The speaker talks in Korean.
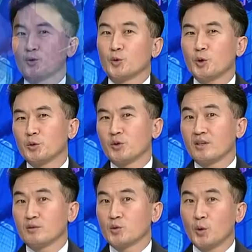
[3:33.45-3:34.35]
돌아올,
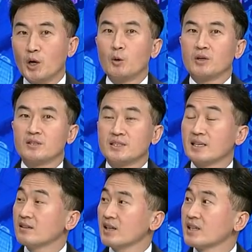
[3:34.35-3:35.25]
돌아올 것이다 음.
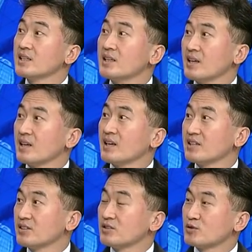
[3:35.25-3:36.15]
이렇게
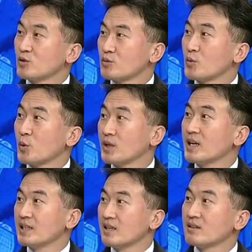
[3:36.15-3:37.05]
기대해서는 조금
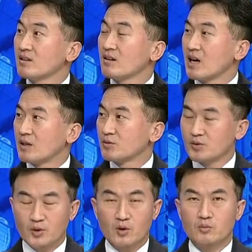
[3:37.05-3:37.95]
곤란할 것
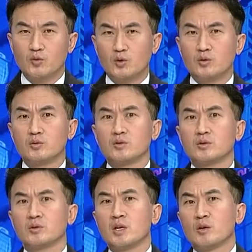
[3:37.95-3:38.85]
같고요.
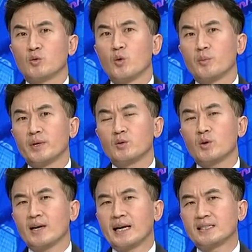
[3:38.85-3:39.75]
물론
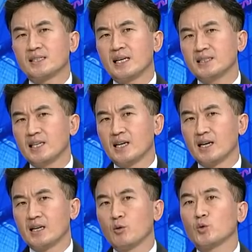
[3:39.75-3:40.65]
공매도가 가능하냐
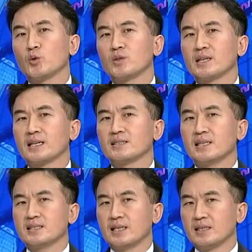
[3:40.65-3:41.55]
또는
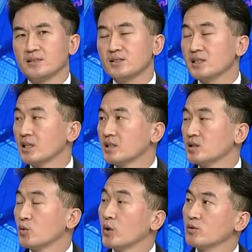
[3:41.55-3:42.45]
가능하지
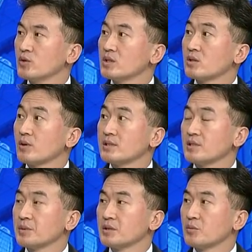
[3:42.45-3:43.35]
않느냐는 외국인들
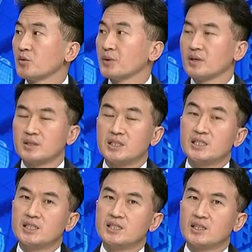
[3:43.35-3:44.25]
관점에서 보면 이
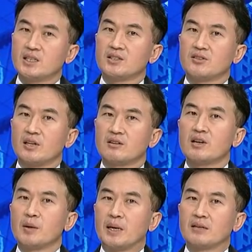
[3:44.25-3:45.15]
시장에 들어갈
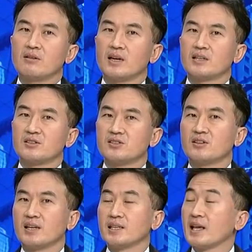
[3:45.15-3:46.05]
건가 말 건가를
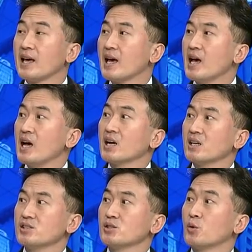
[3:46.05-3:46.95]
결정할 때 한
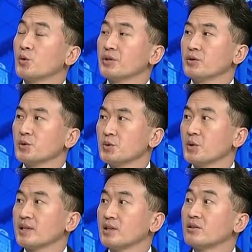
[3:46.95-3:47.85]
가지 고려
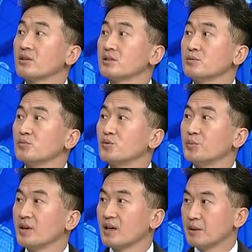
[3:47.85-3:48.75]
요소가 되는 것은
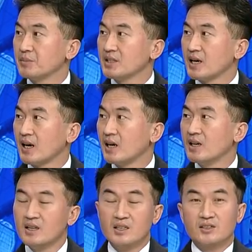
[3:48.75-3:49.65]
분명합니다.
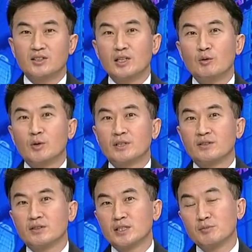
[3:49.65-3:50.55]
네. 그렇다고
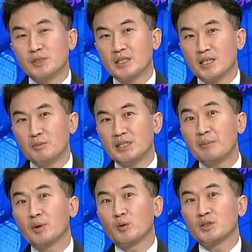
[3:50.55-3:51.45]
해서 지금 이제 이미
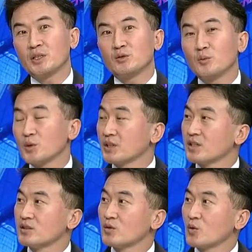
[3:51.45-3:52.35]
350개 종목에
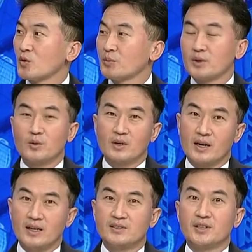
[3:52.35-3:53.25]
대해서는
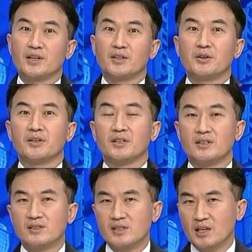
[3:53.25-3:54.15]
공매도가 재개되어
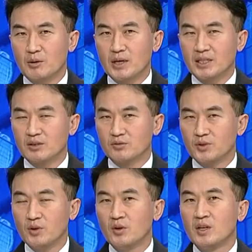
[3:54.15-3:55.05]
있는 상황이고요.
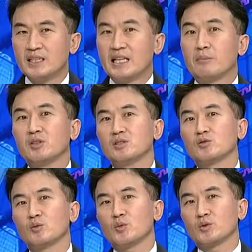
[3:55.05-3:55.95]
음. 나머지
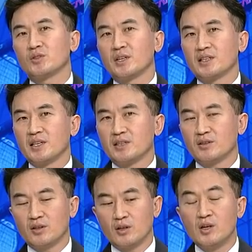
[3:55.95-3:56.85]
종목들에
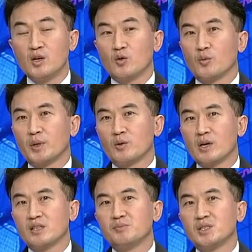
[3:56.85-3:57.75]
대해서 공매도가
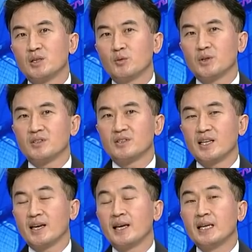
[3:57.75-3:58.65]
금지되고
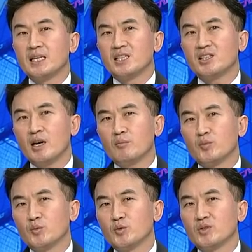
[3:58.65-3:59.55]
있는데 이러한
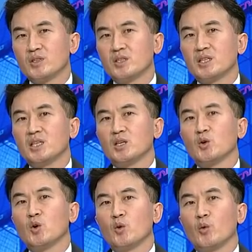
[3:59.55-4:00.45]
부분들이
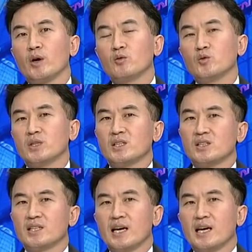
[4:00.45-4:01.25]
외국인들이